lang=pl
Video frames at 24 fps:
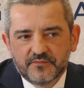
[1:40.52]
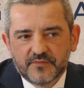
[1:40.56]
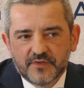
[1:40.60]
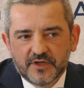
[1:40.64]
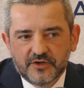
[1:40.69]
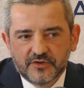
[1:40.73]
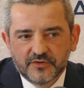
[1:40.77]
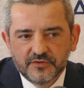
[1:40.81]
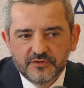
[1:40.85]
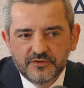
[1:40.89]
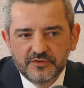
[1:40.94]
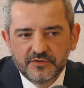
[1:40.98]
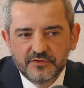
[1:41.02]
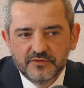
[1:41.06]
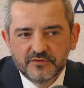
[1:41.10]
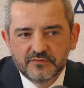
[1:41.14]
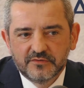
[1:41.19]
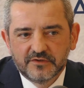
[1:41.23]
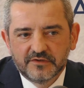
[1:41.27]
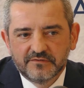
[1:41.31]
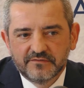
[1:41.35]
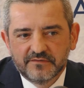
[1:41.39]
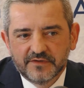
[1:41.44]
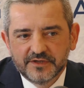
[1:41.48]

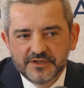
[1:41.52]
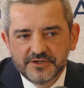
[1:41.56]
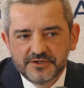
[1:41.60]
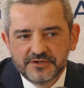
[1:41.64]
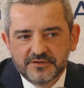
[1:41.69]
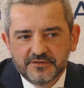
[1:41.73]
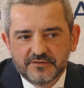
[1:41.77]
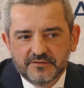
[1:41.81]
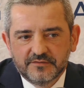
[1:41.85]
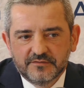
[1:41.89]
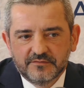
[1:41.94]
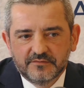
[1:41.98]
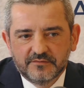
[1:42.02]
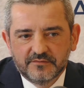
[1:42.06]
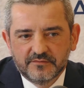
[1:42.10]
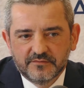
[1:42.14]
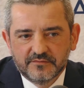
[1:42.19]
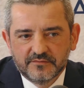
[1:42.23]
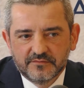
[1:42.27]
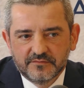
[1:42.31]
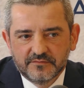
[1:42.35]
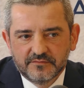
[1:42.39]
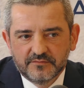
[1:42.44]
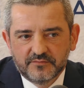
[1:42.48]
kontynuować
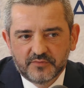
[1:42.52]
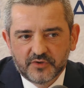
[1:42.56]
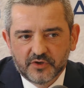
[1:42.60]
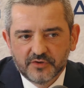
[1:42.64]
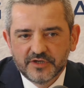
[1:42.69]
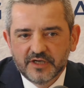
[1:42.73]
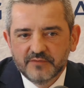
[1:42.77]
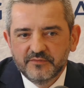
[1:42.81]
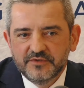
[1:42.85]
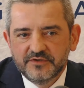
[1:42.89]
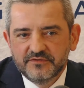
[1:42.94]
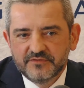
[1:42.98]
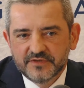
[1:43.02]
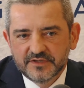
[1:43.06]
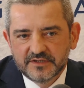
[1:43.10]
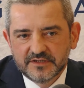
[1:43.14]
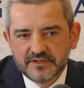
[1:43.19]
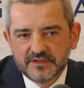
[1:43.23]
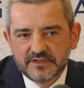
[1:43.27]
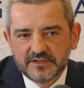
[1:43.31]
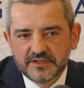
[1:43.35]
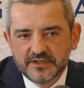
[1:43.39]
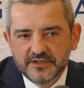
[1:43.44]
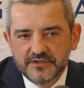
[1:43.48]
program
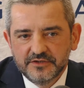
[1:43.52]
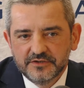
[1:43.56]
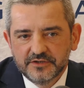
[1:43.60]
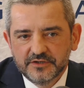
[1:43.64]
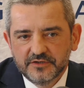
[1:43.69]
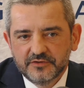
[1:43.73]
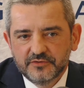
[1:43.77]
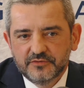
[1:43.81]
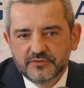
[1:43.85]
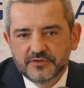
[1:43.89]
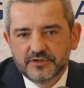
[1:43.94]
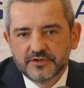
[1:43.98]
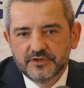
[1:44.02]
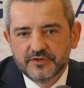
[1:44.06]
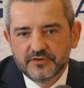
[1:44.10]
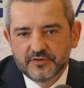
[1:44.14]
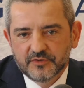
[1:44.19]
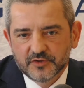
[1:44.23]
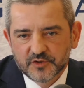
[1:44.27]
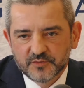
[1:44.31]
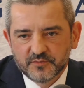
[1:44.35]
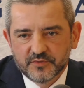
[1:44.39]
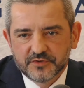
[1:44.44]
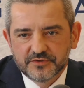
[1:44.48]
inwestycyjny, który
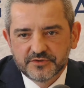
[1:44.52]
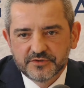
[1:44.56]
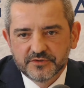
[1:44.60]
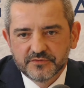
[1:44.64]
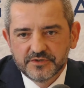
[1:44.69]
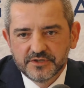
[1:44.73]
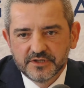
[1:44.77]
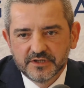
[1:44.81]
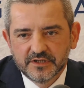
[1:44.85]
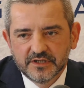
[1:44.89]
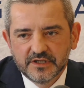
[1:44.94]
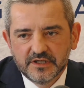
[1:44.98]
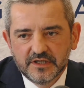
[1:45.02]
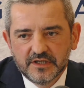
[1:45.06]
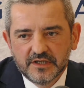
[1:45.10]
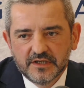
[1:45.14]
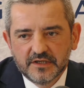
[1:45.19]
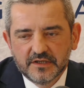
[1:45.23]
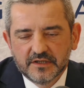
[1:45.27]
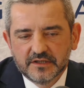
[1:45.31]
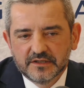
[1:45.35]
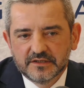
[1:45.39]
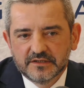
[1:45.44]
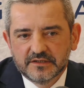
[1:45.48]
rozpoczął się
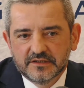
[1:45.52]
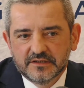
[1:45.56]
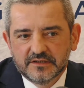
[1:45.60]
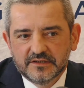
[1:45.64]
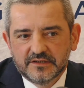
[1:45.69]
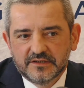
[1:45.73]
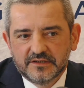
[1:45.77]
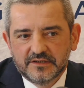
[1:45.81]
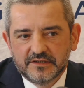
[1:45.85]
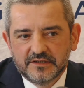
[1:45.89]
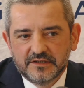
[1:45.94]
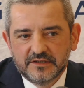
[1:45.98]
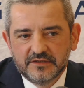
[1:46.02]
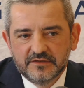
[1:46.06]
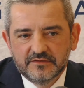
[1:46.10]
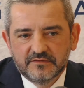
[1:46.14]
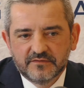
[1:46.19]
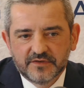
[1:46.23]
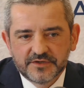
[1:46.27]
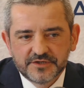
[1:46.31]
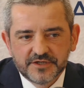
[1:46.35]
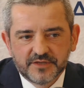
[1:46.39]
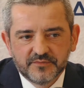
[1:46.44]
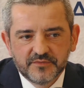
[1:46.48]
e, i
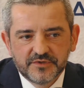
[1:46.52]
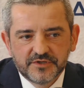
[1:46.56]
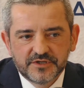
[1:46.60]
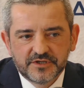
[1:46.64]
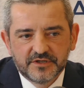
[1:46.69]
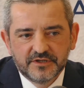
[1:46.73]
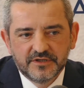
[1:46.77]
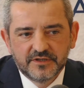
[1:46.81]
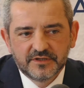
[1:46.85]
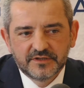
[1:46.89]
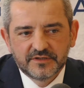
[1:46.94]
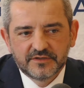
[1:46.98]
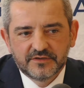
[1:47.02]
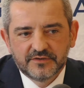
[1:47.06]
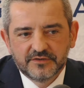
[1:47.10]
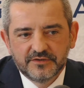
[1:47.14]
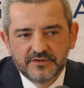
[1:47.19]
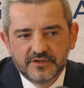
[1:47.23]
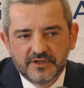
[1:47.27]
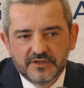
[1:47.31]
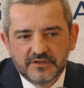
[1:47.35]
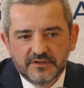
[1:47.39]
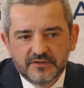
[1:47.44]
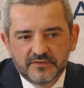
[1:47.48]
uważamy, że jest to
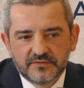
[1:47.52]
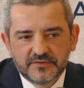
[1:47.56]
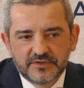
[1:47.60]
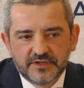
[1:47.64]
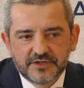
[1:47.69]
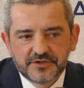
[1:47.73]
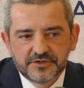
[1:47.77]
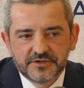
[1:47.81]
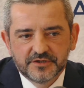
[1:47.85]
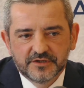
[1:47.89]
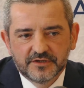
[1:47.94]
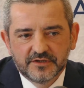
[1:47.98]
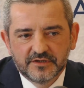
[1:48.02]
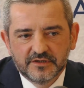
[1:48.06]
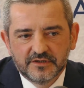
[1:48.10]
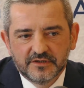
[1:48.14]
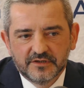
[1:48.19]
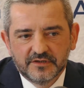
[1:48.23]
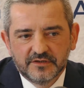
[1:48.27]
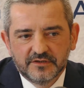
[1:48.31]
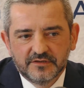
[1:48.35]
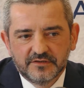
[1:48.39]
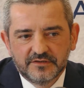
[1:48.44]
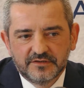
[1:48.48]
jedno z naszych,
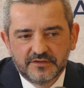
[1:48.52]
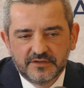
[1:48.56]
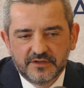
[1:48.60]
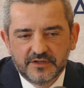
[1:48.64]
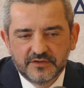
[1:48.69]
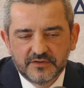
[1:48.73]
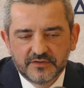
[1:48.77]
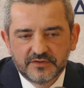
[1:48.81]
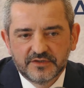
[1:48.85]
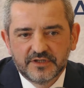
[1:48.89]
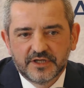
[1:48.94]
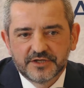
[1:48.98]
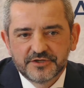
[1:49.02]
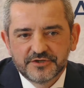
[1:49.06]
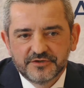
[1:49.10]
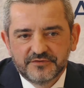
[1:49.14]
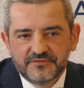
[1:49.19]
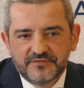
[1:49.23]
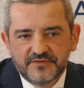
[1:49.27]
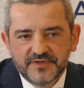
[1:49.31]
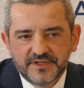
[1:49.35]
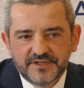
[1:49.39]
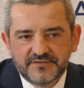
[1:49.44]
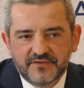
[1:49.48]
jedno z naszych
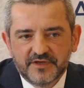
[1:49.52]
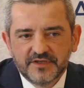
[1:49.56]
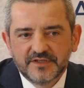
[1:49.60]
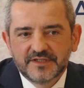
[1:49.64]
wyzwań